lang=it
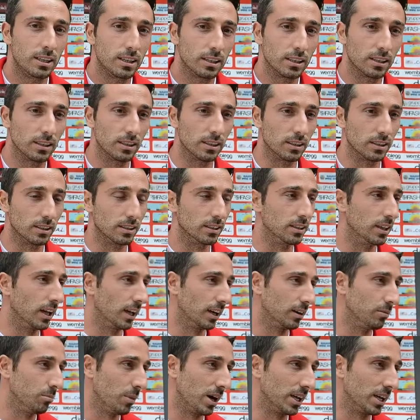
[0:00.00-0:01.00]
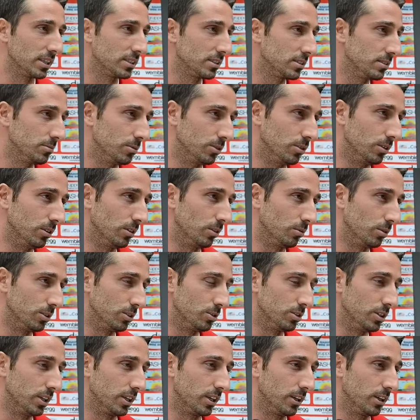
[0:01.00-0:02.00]
eh, di dare il massimo
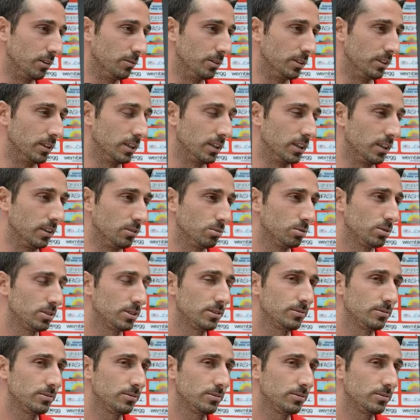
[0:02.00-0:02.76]
quando si è chiamato in causa.